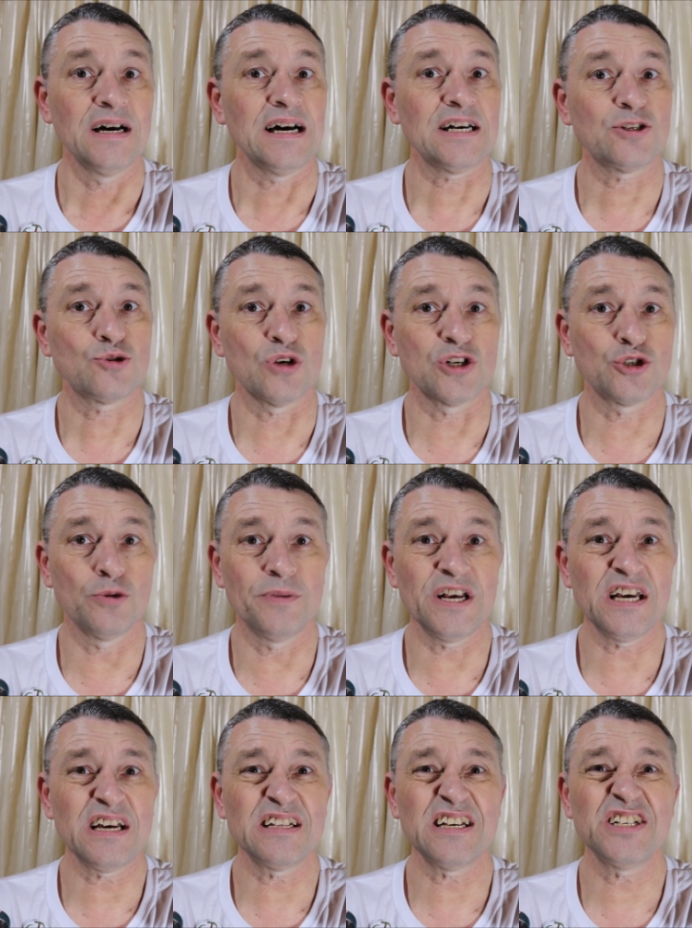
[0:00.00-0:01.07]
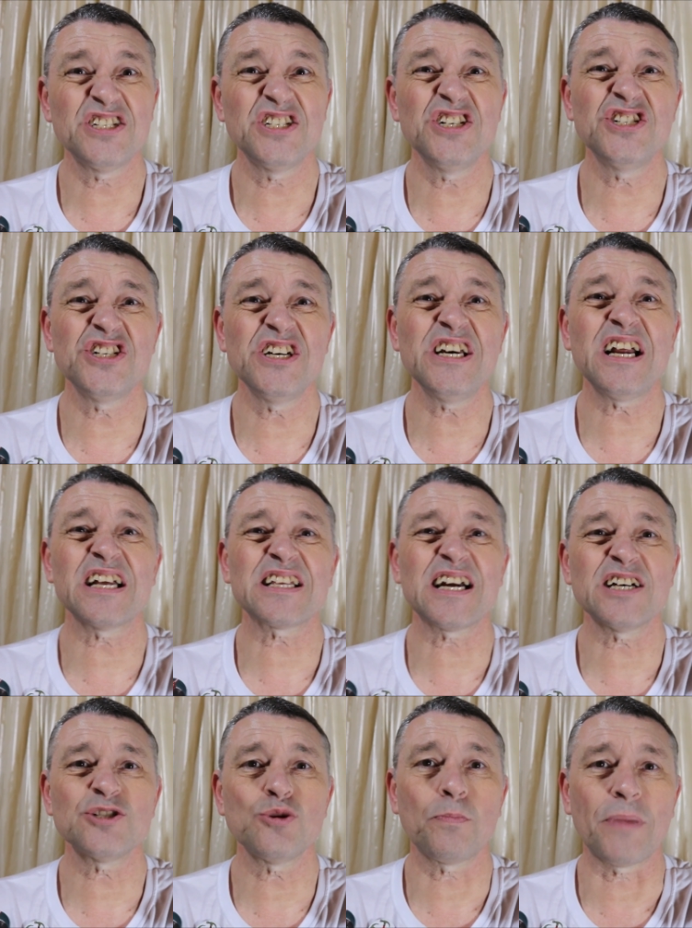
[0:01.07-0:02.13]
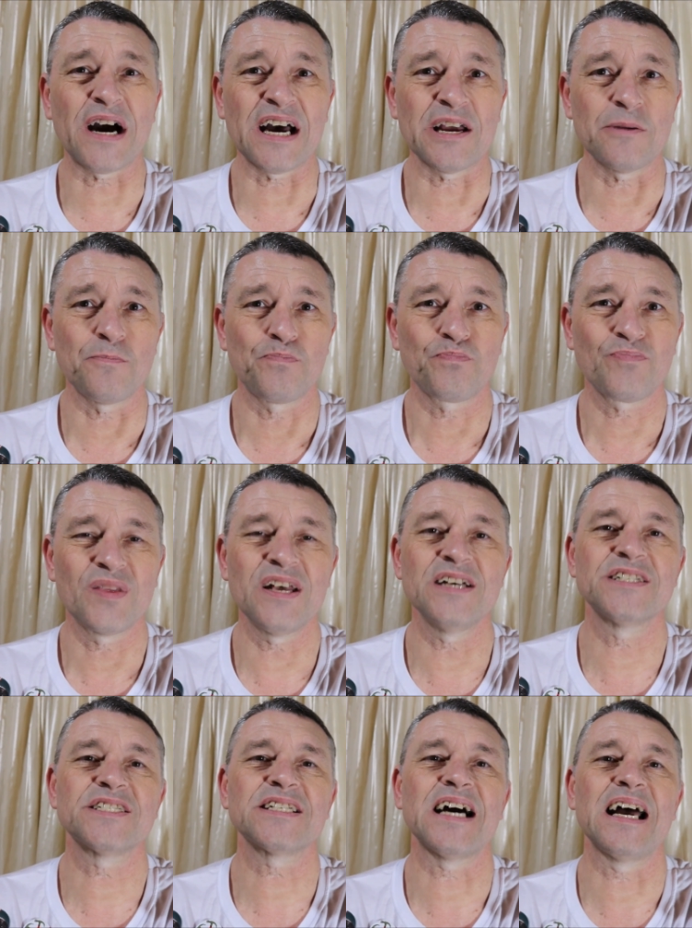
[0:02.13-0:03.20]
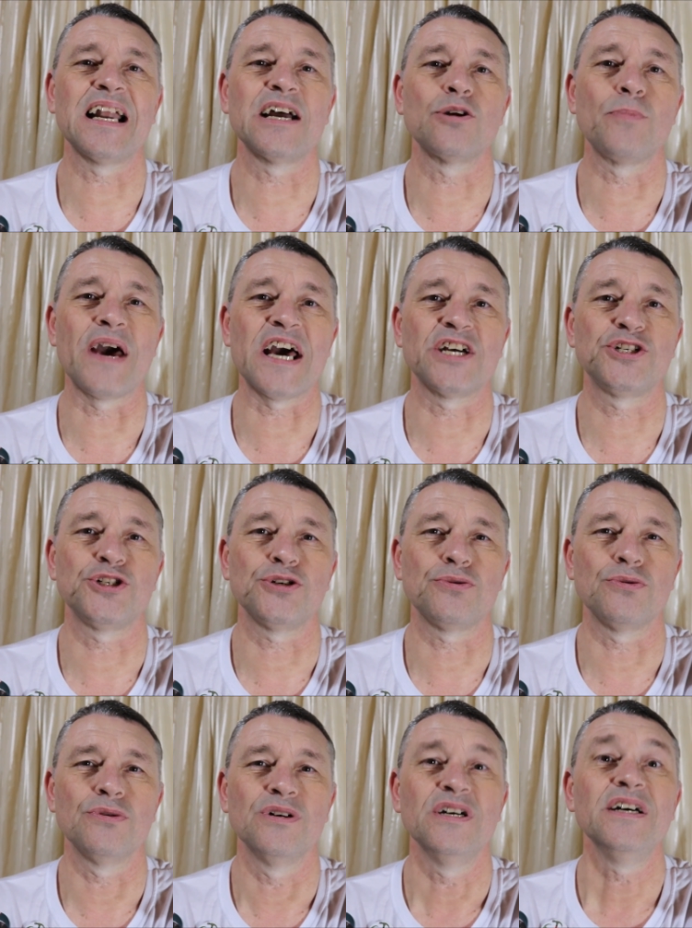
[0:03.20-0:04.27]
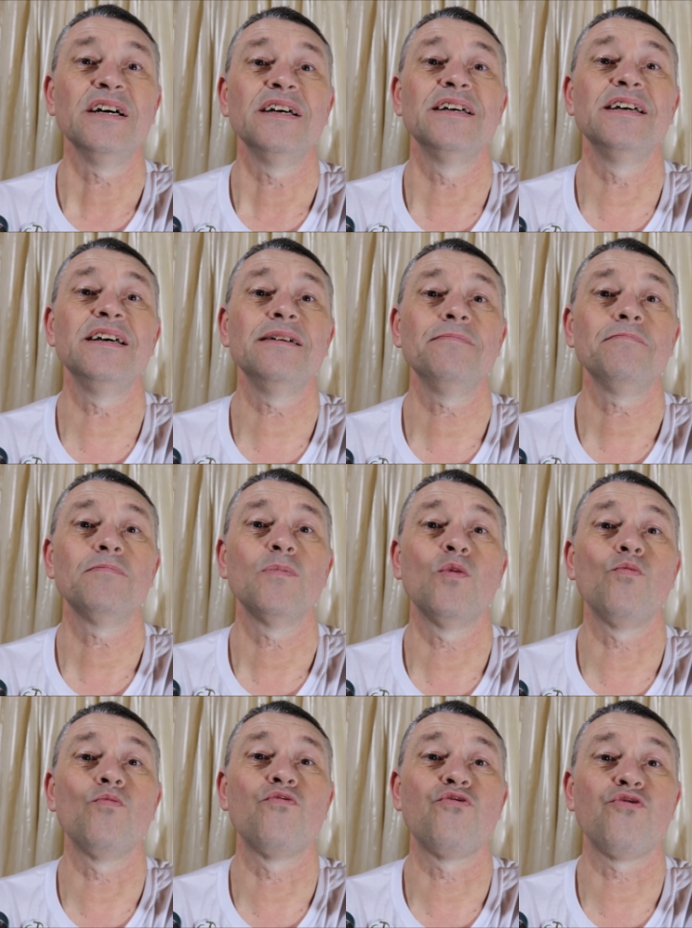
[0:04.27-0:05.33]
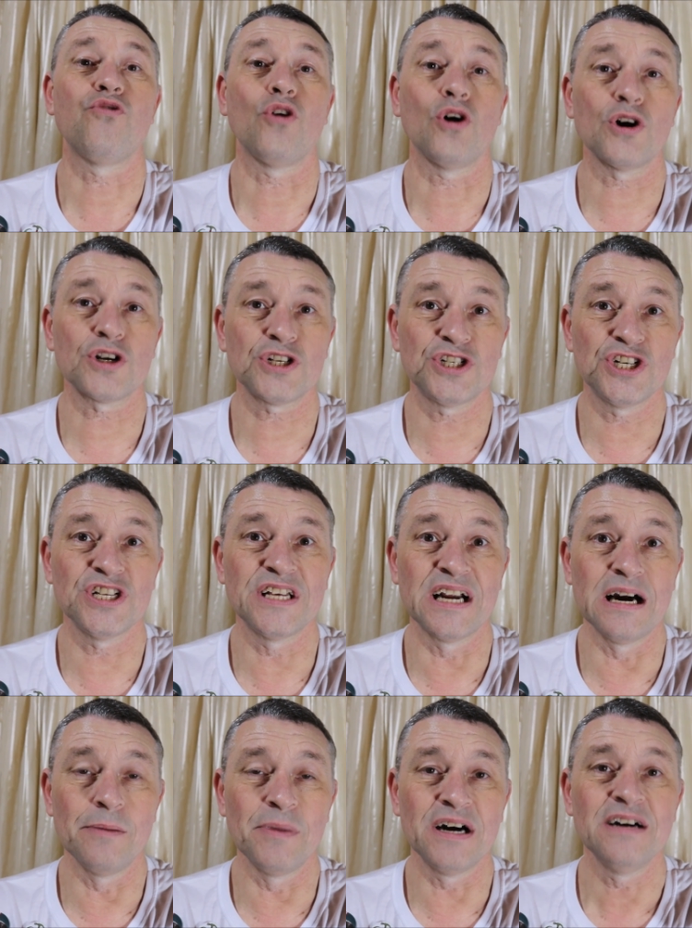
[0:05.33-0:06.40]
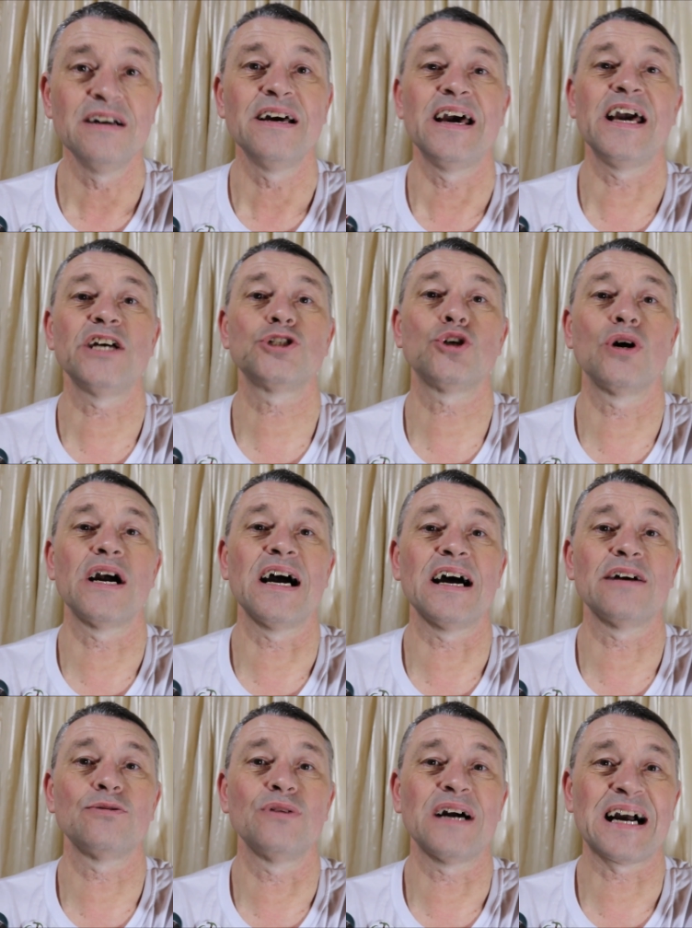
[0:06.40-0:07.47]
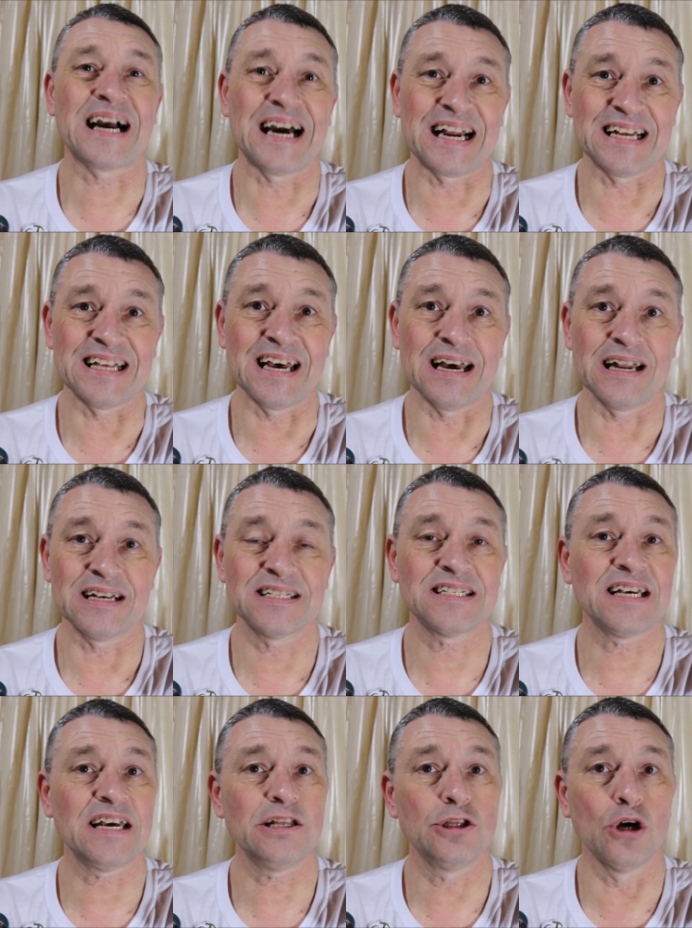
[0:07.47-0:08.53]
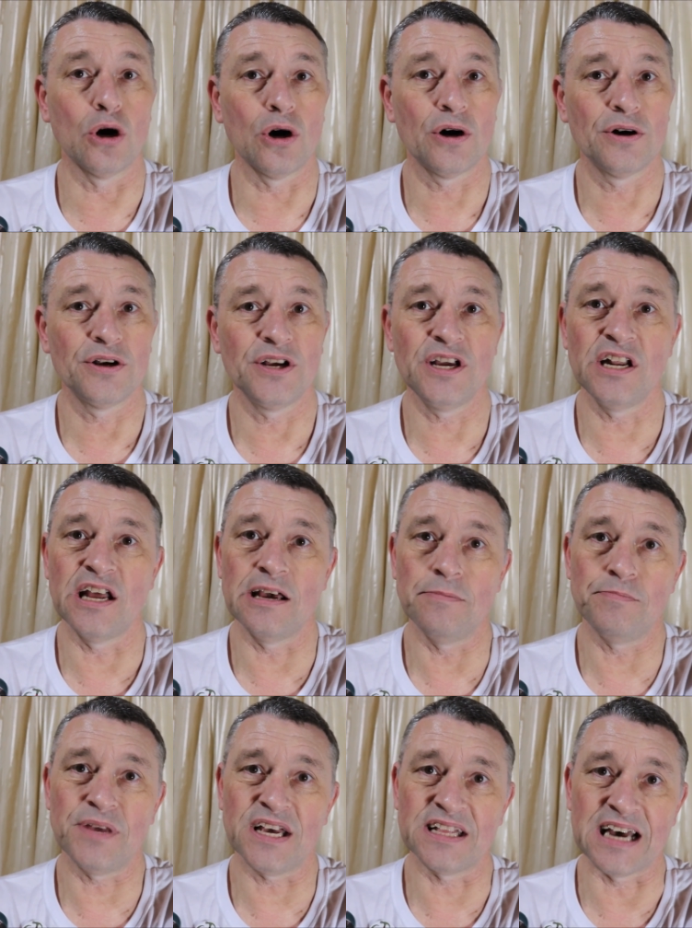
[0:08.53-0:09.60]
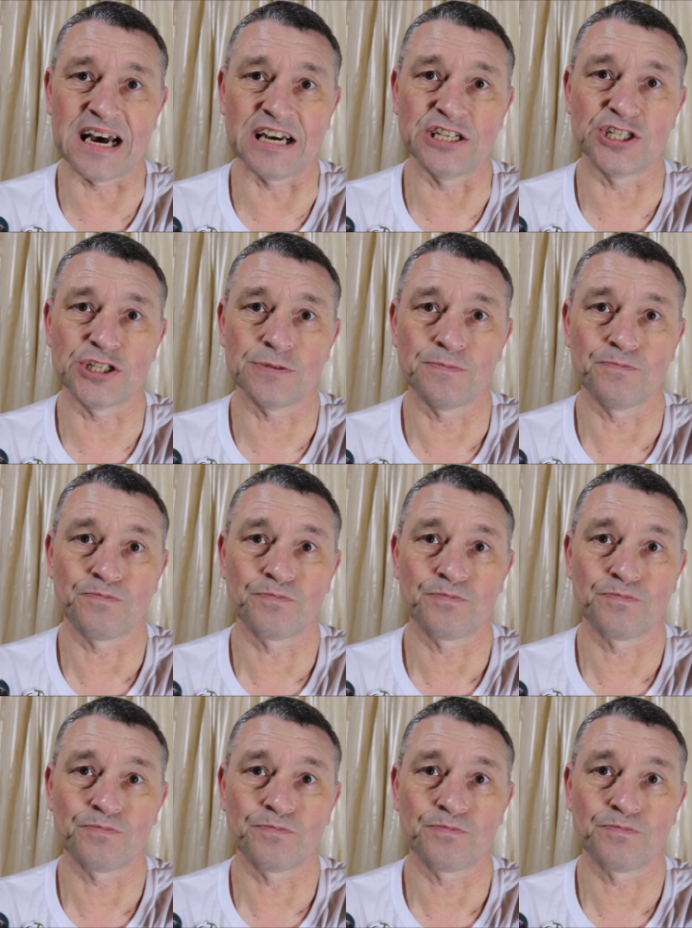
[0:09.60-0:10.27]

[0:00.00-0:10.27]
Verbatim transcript: A sua sobrinha decide ir atrás do pai, que está lá no México, e um forte drama é jogado na cara dela, sem dó e nem piedade.